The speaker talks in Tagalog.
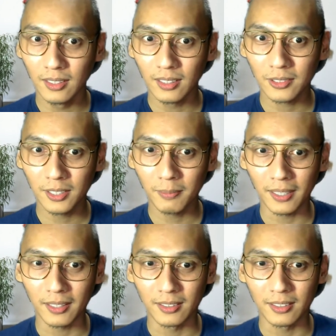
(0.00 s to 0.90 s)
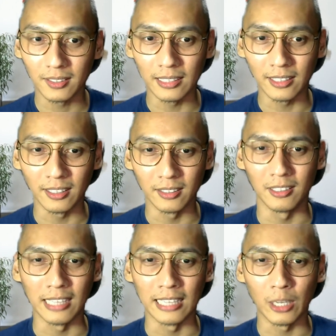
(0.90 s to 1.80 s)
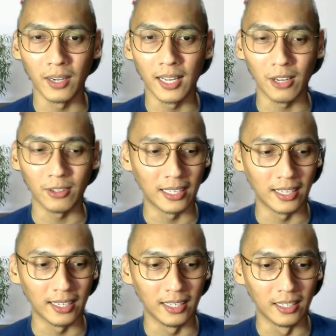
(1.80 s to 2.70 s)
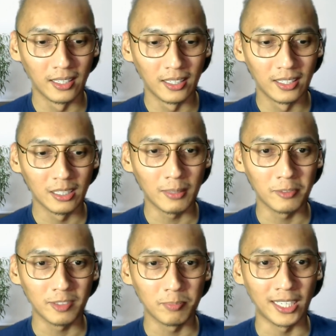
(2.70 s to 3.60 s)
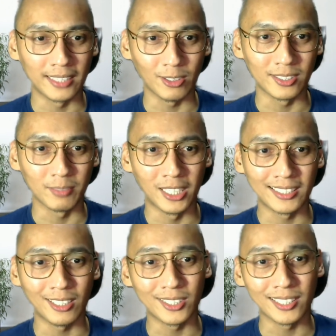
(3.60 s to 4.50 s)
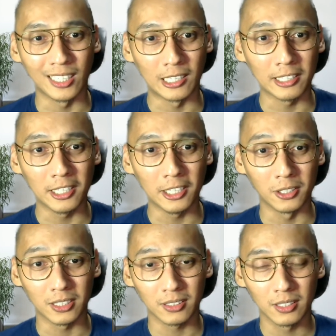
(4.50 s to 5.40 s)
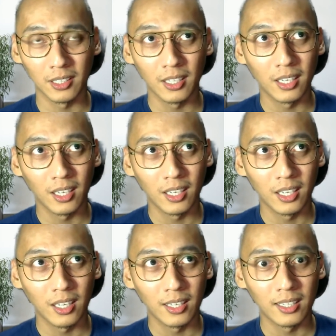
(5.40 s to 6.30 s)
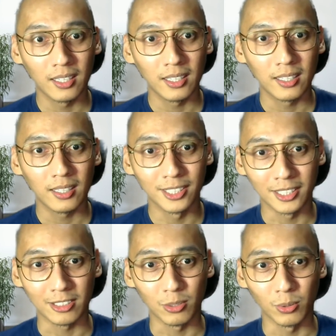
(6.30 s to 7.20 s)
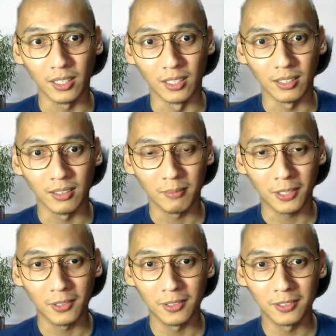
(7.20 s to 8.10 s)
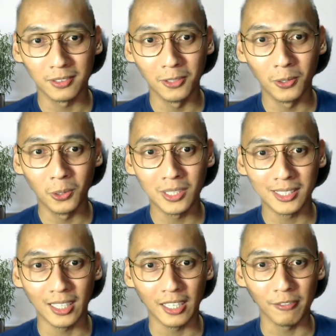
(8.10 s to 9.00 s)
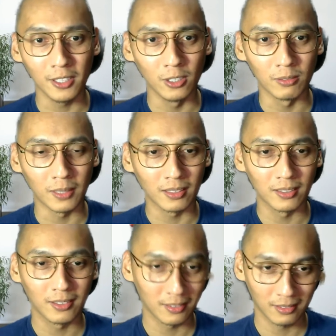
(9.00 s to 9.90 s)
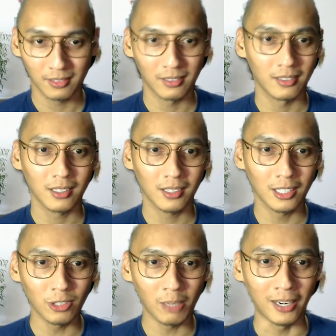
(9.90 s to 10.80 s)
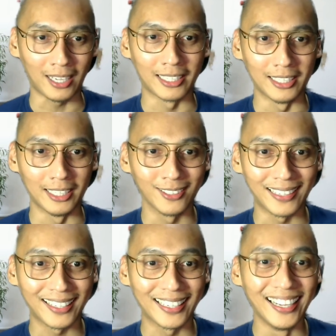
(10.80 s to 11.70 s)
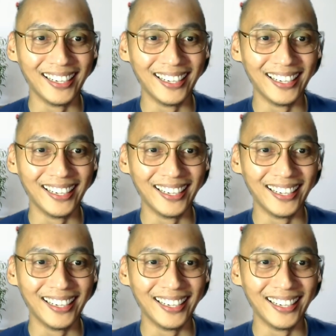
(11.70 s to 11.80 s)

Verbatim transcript: actually parang natat- natatawa nga ako dahil 'di ba? Binagsak ko binagsak ko sa Ateneo is circuits 1. Pero nung tinuro siya sa FEU, but kanto na pala kadali ito. Parang ganun.